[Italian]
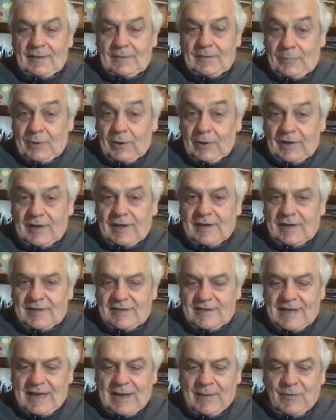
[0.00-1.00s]
Poi
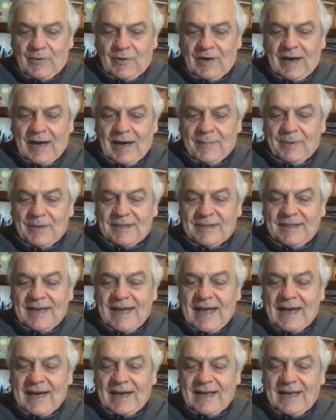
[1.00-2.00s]
restiamo ai
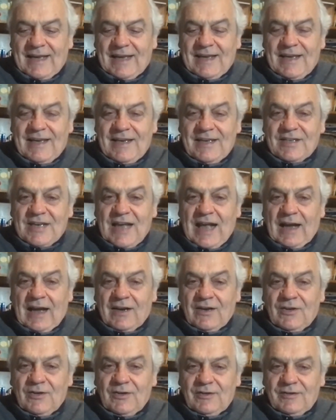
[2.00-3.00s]
patriarchi,
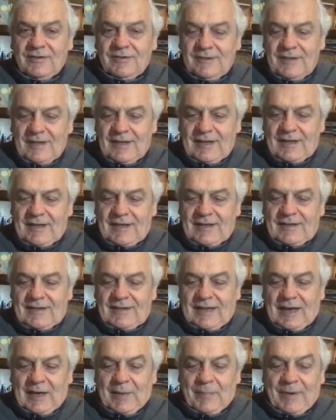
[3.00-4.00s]
Isacco,
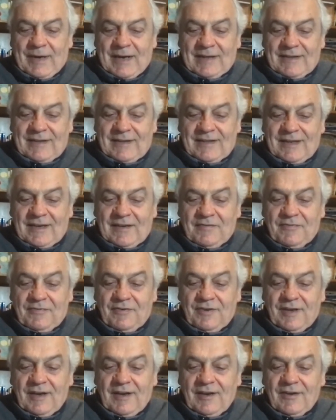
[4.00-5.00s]
tale padre, tale
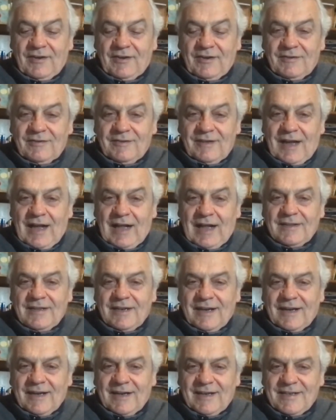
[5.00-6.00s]
figlio,
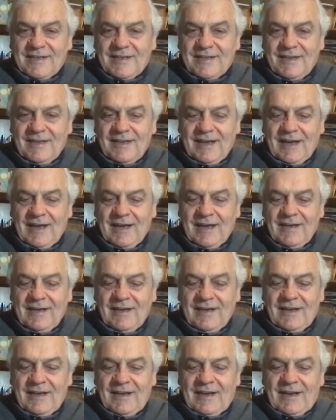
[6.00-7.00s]
altra carestia,
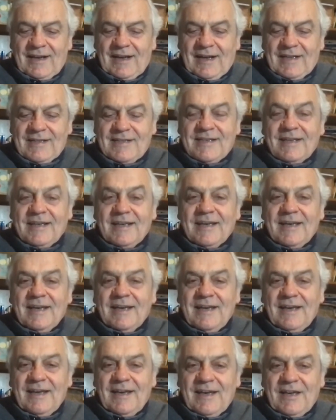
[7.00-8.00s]

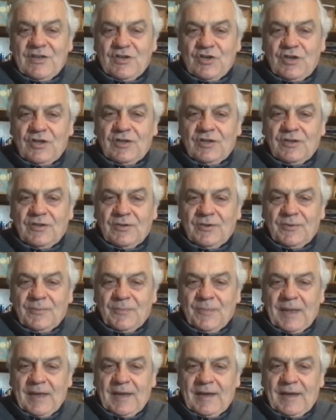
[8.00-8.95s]
anziché Egitto,